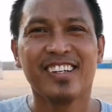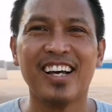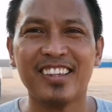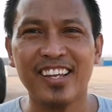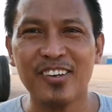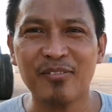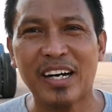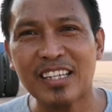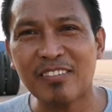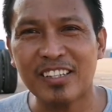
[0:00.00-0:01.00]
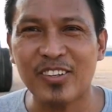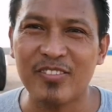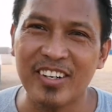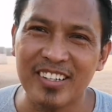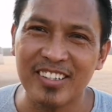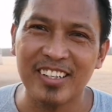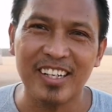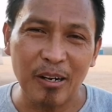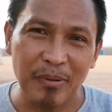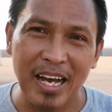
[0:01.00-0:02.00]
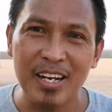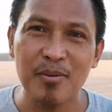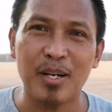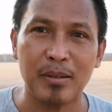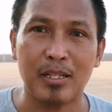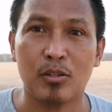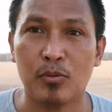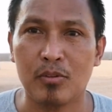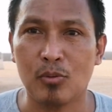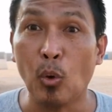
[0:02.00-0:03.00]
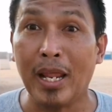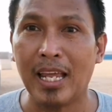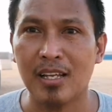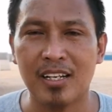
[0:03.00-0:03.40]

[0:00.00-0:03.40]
dati yung bata pa, 12 years old, ano pa, ano ba tuli,